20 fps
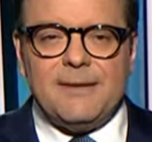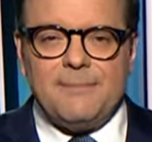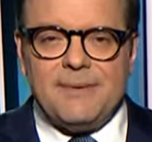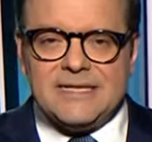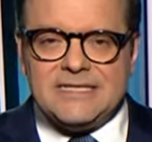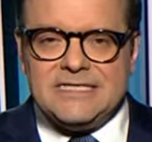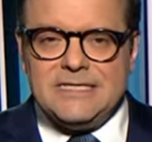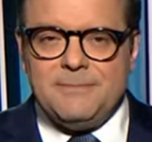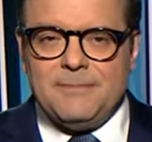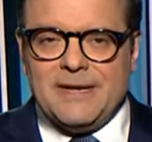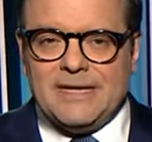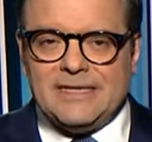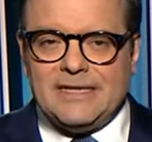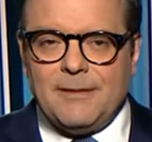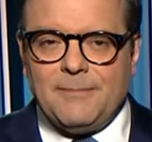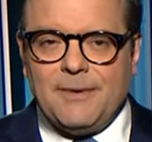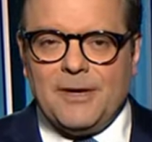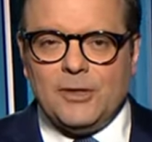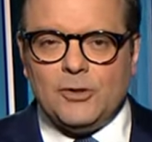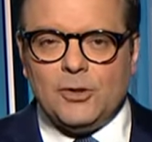à parti prêt
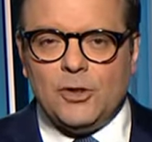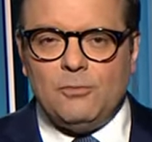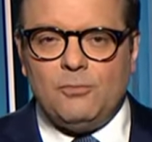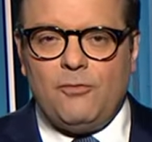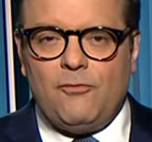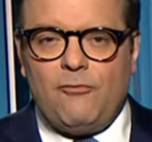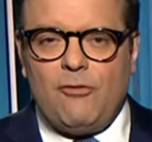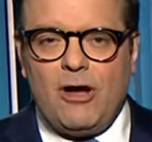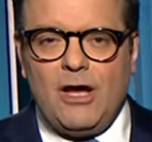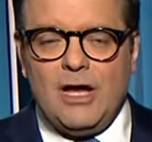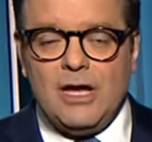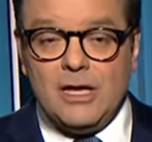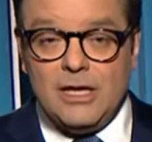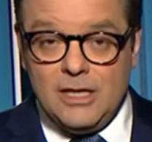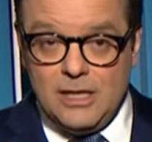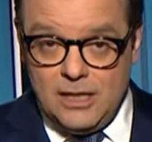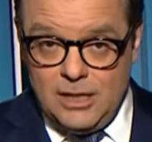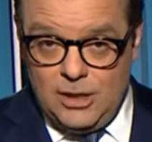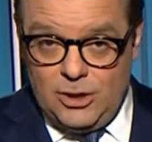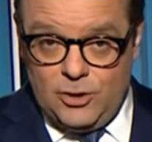à prendre le pouvoir,
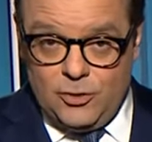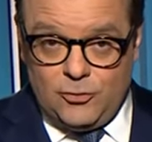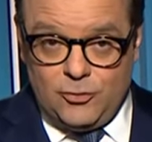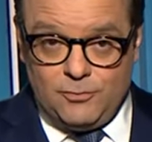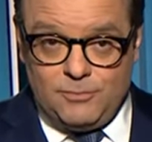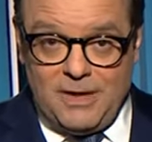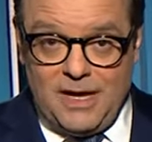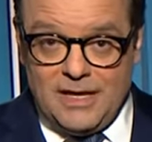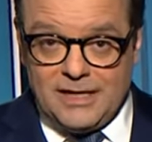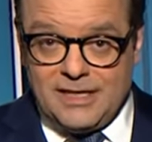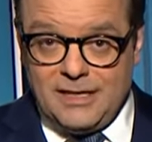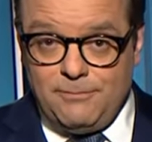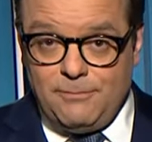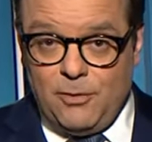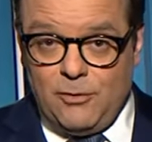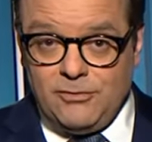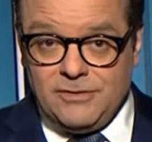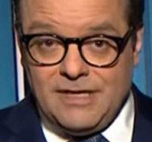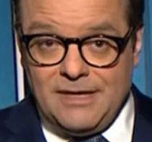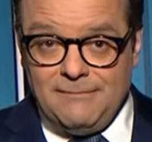le coup de barre qu'il
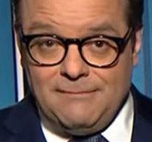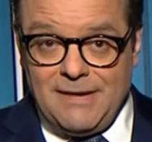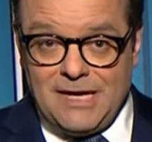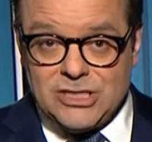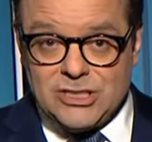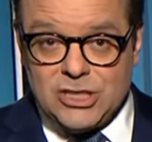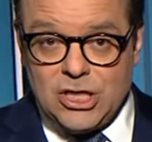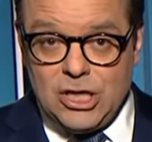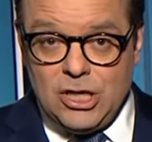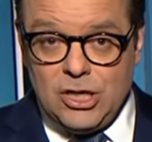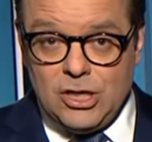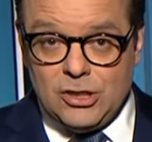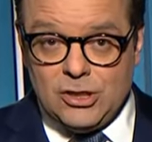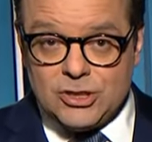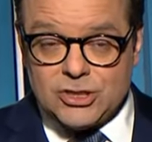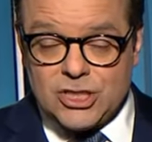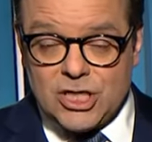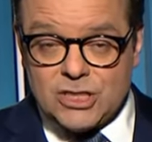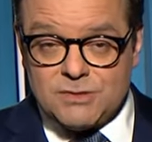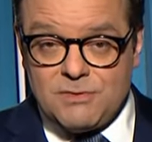prône est majeur, le
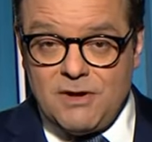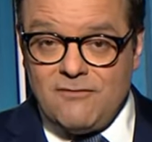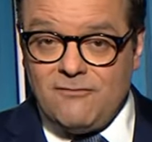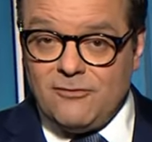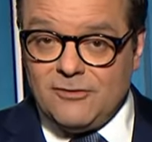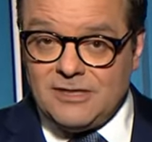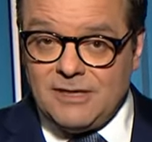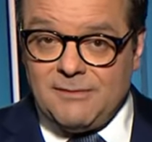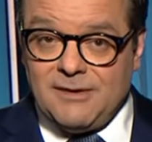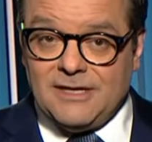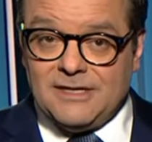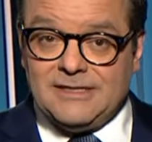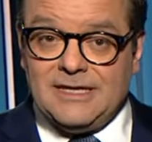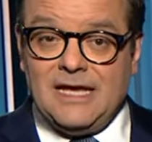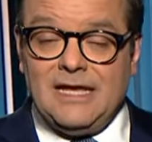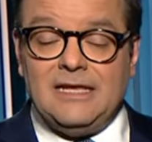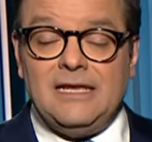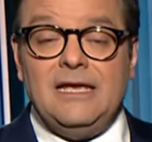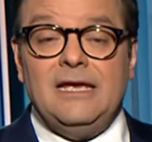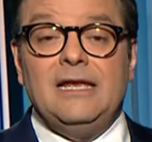changement
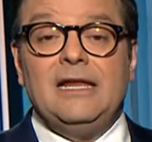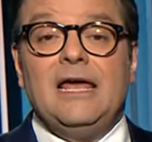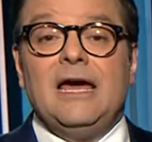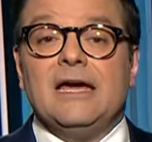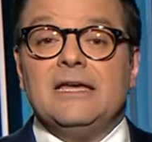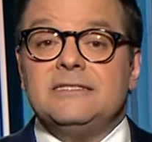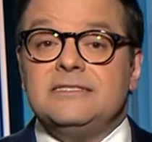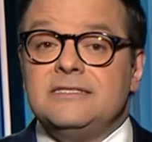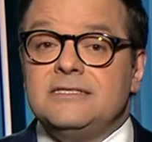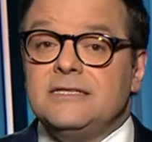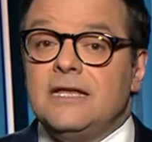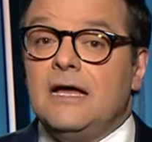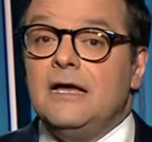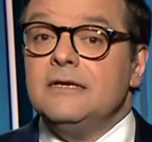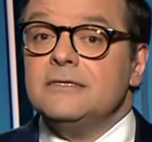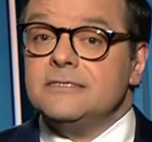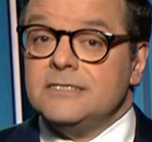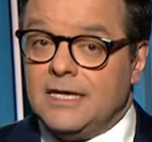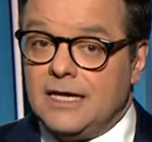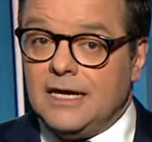fondamental et la
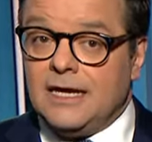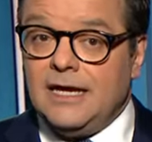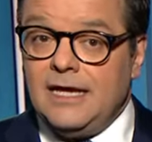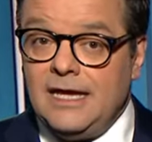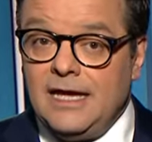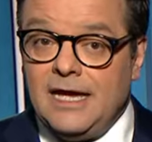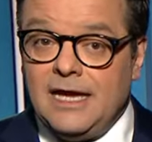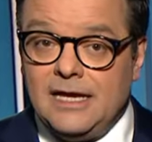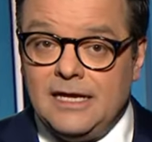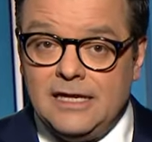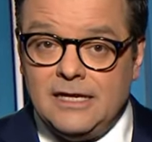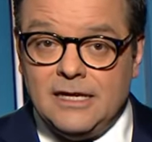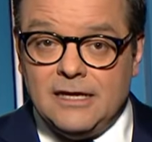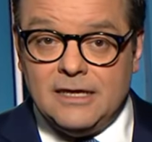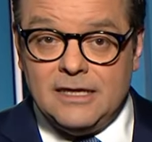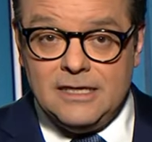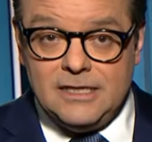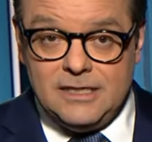résistance réelle.